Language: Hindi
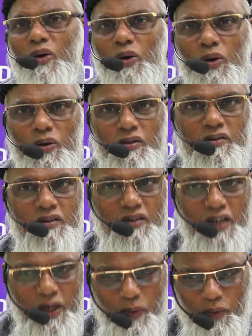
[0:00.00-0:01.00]
और
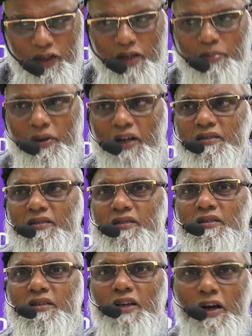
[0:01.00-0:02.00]
गैरों के पास
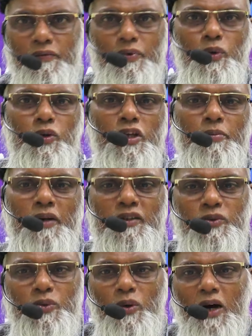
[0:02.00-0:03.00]
काफिरों के
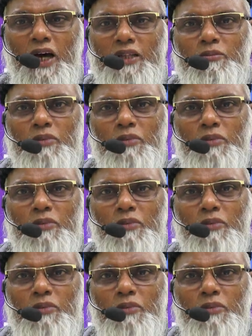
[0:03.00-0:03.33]
पास दो हाथ